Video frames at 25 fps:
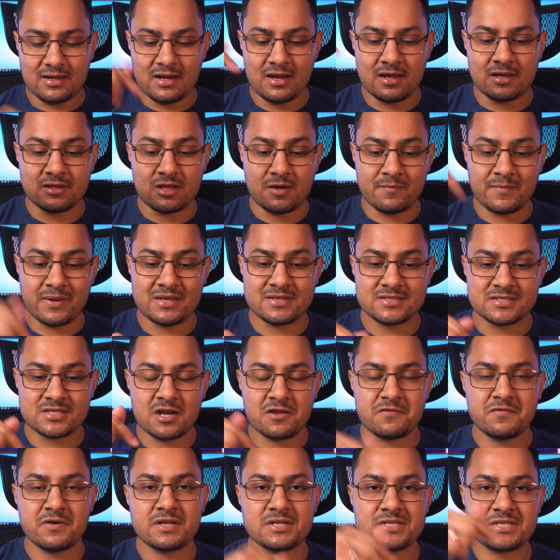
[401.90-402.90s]
Clique também em
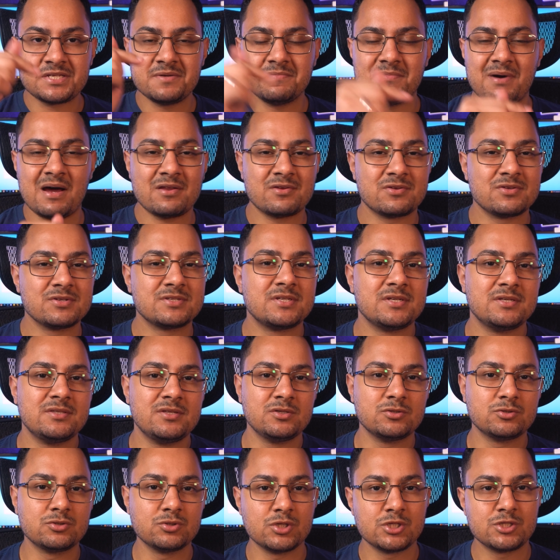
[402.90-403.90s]
inscrever-se e marque o
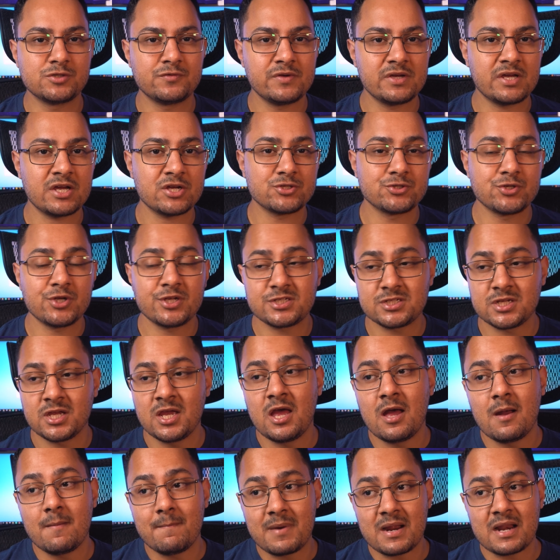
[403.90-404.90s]
sininho de notificações
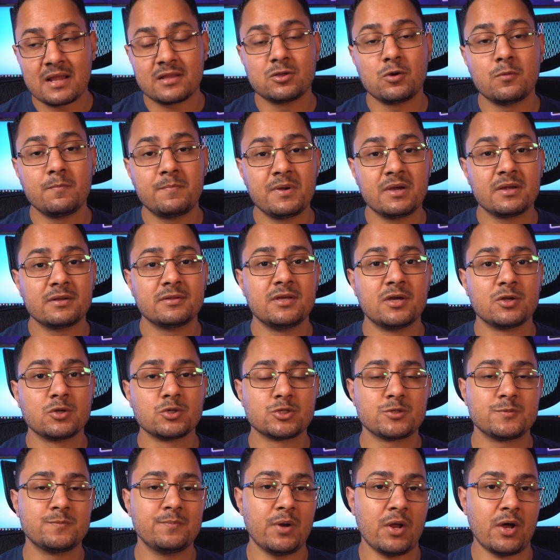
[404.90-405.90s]
para não perder
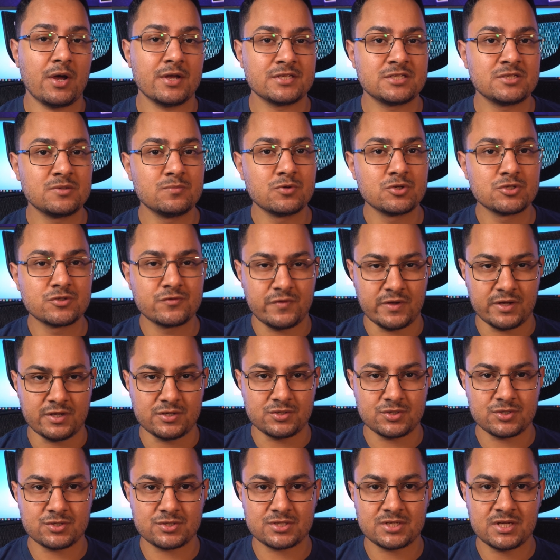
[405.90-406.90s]
os próximos
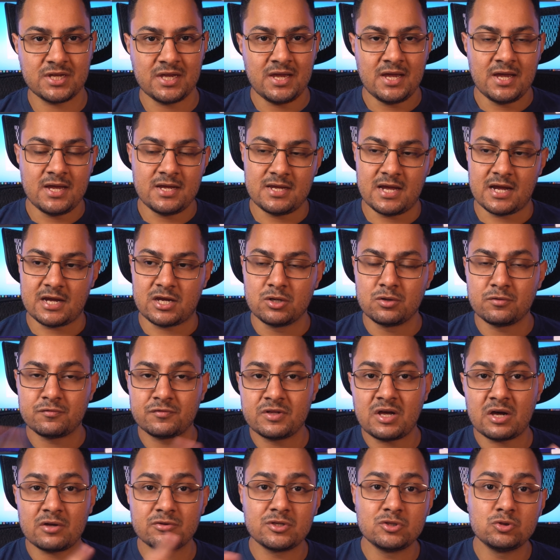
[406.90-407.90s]
vídeos. E aqui no
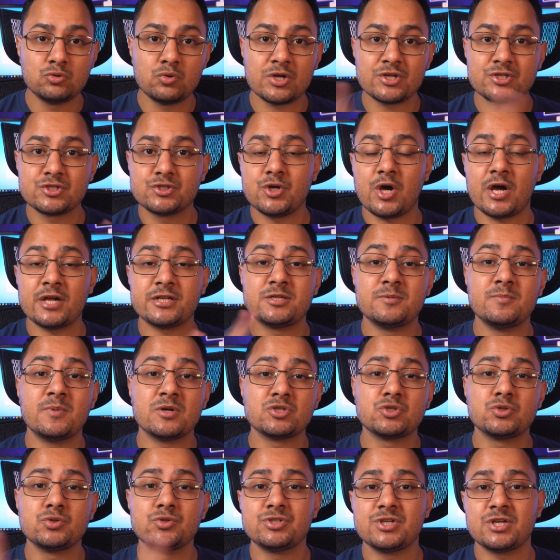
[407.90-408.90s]
final tem duas
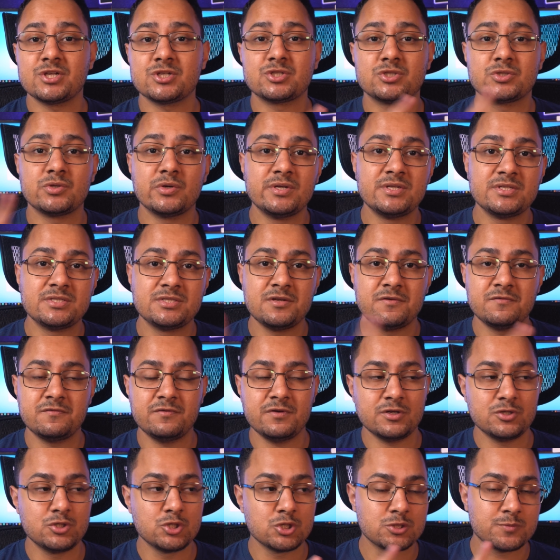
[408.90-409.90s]
ótimas sugestões de
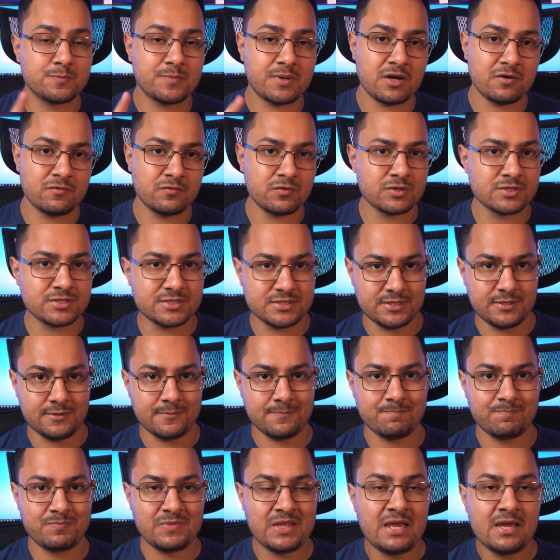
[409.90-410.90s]
vídeos para você.
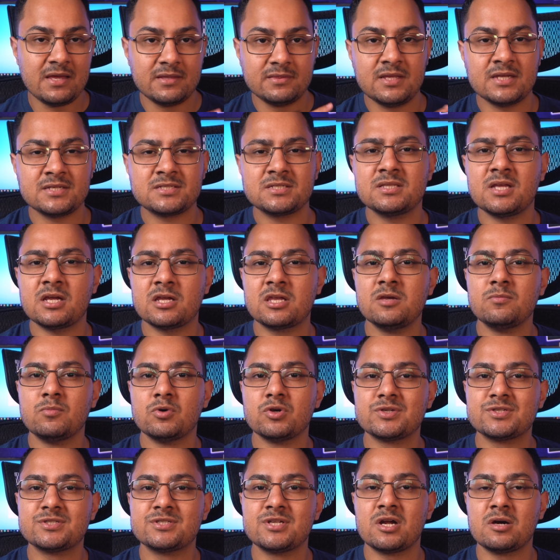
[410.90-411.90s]
Nesse daqui
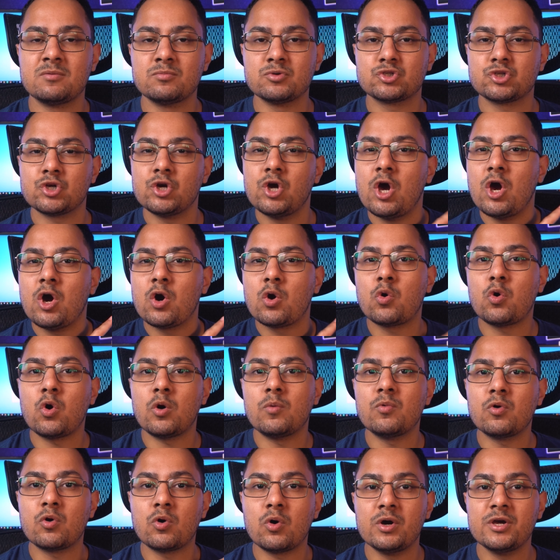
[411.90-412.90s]
mostramos
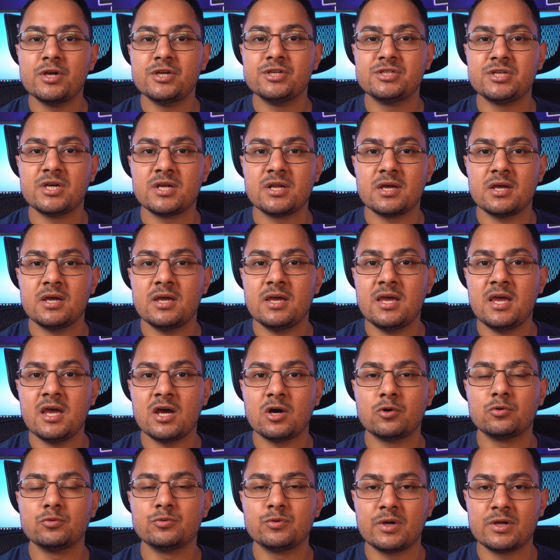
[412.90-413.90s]
como corrigir
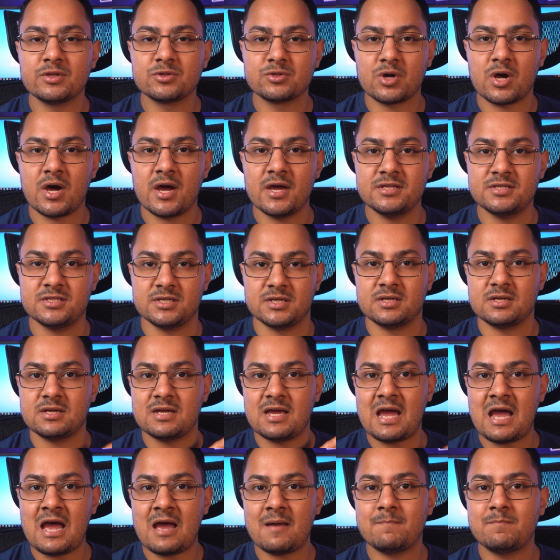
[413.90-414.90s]
erro do Android,
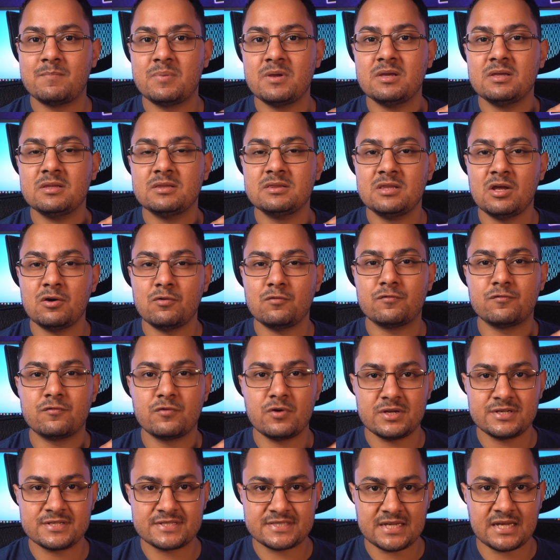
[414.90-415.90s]
app não
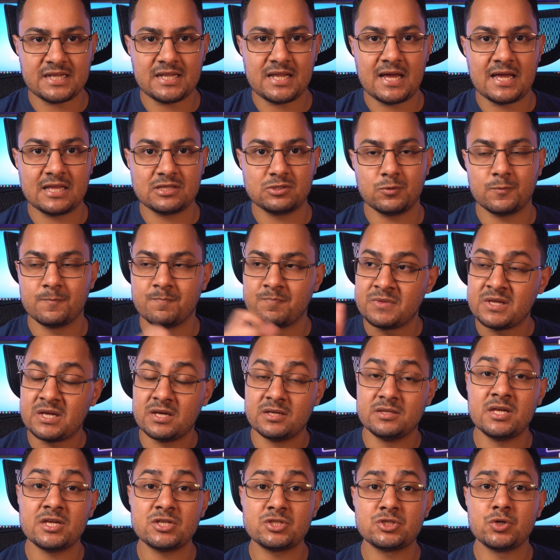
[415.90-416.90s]
foi instalado.
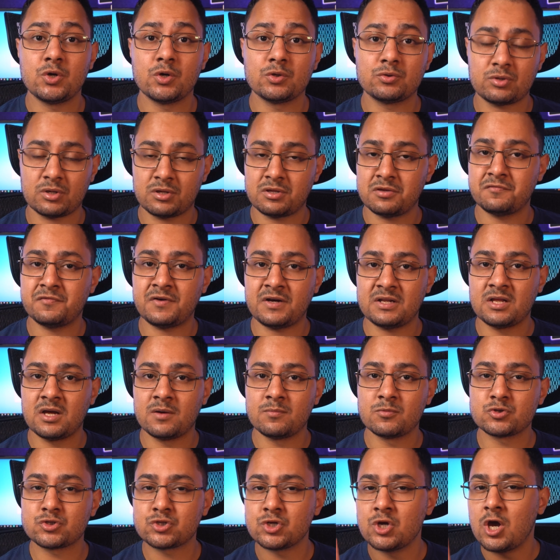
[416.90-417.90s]
E nesse outro aqui
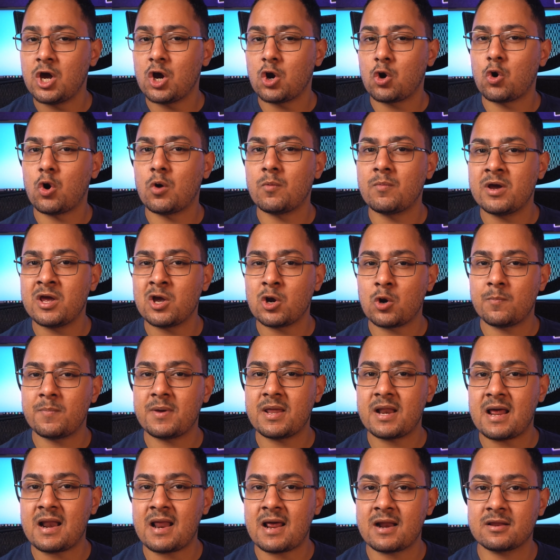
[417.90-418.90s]
falamos como
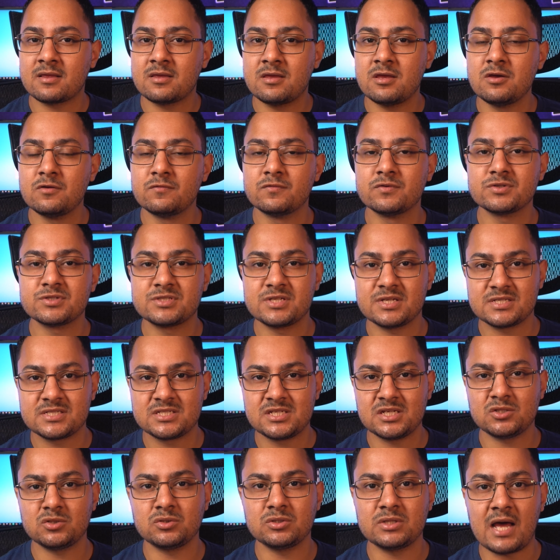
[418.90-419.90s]
recuperar arquivos de
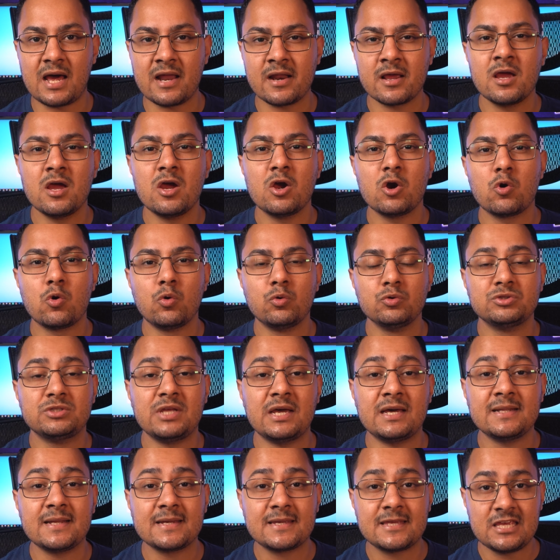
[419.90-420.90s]
celular com
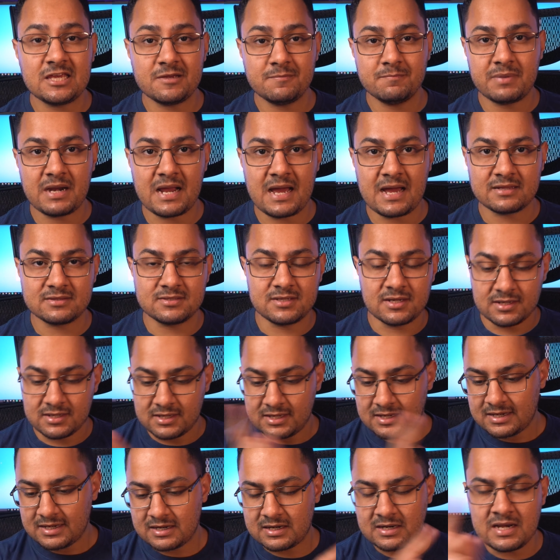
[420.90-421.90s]
tela quebrada.
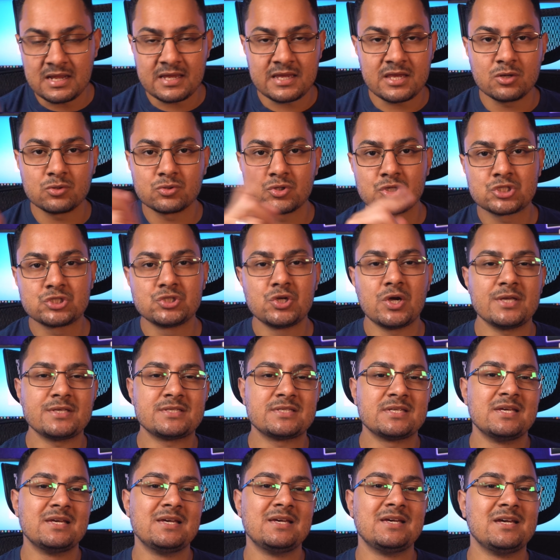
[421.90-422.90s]
Clique em um dos
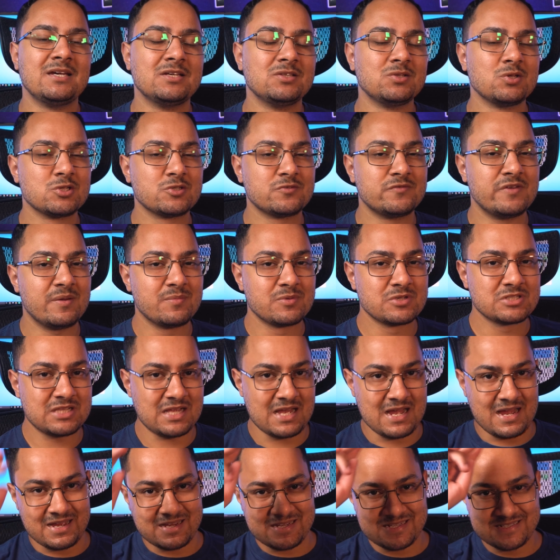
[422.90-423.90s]
dois e nos vemos
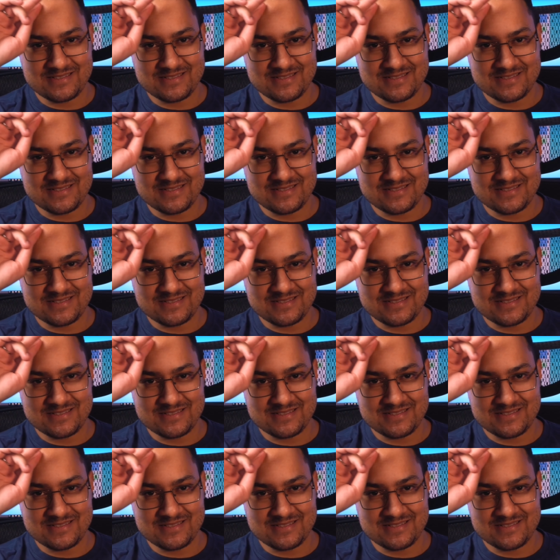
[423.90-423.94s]
lá.